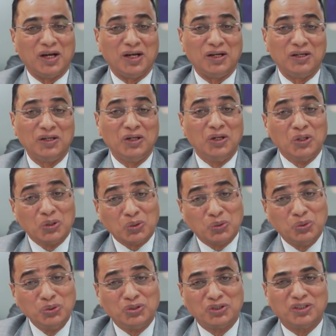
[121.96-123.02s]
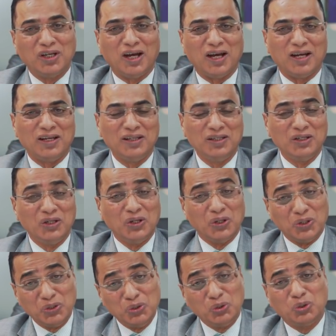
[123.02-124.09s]
का खुद का
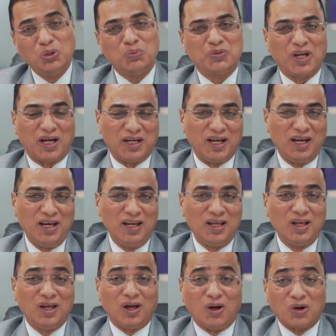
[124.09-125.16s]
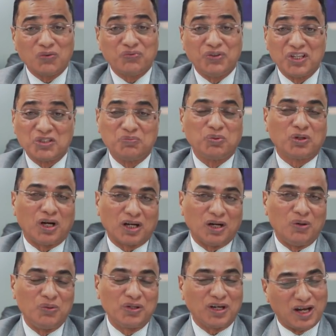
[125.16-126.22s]
यूट्यूब चैनल और फेसबुक
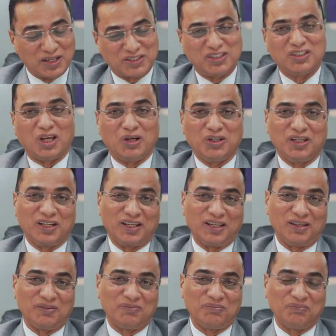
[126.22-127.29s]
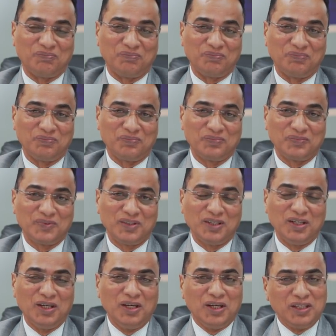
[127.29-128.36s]
अकाउंट आज से जारी कर रहे
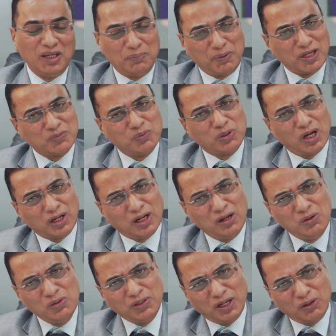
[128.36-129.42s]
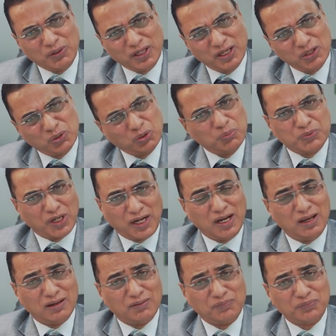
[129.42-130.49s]
हैं ये फेसबुक अकाउंट और ये यूट्यूब
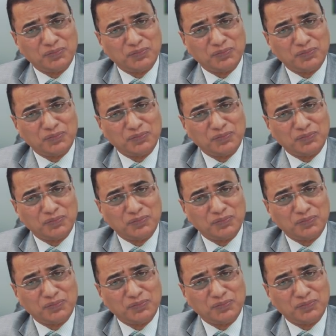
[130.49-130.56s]
चैनल